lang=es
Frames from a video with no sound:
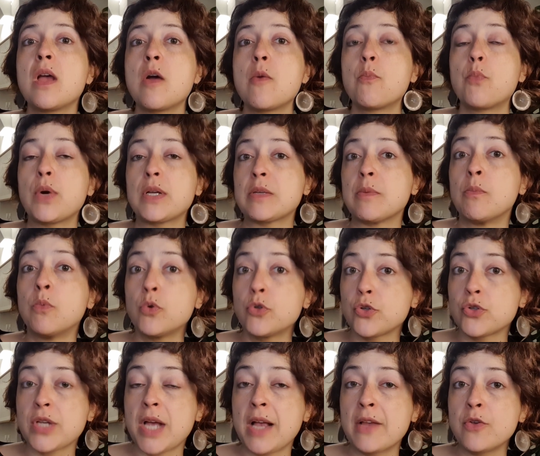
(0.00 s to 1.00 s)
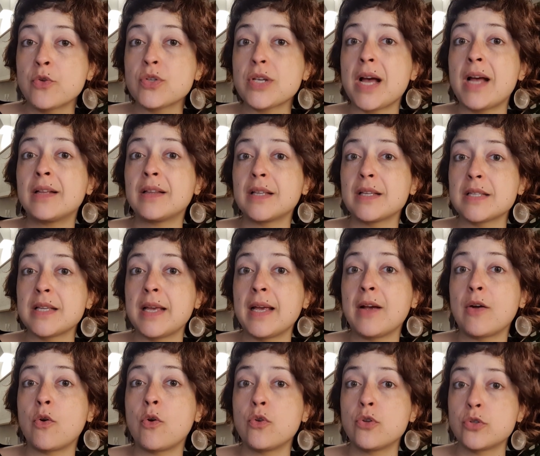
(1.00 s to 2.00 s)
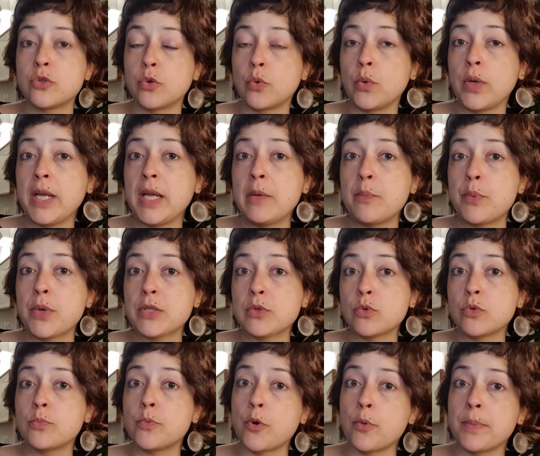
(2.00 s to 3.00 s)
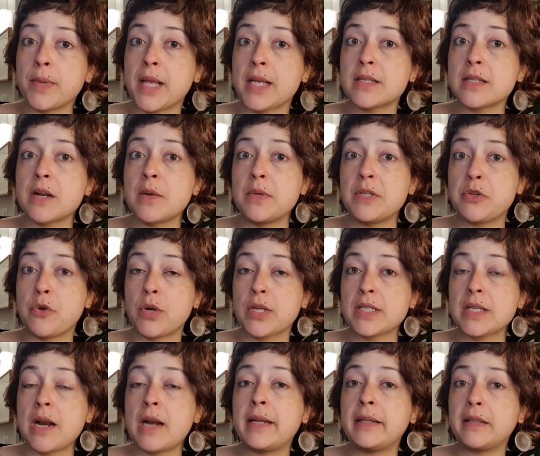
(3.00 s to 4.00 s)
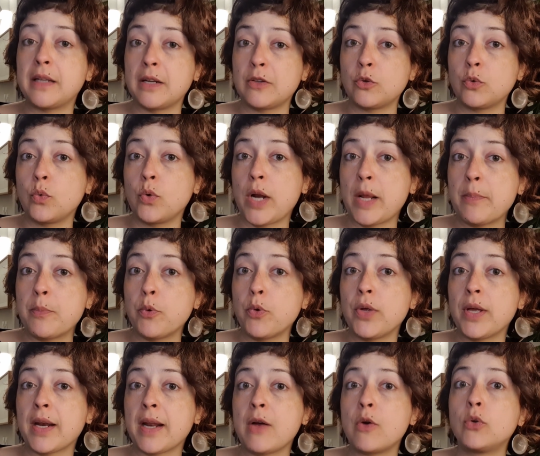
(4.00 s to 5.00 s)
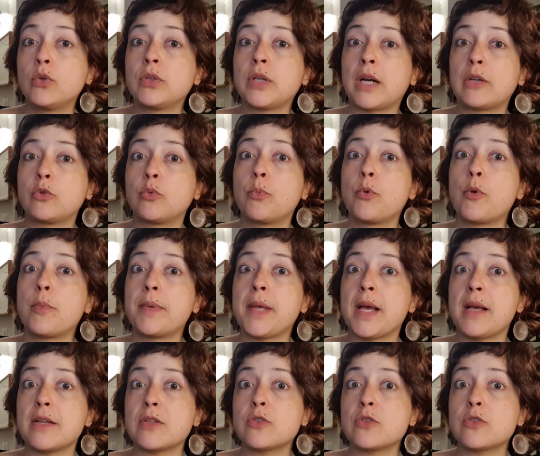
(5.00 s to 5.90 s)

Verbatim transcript: pues muchos años antes de construir pues, tus propias revisiones de la literatura y poder encontrar tu propia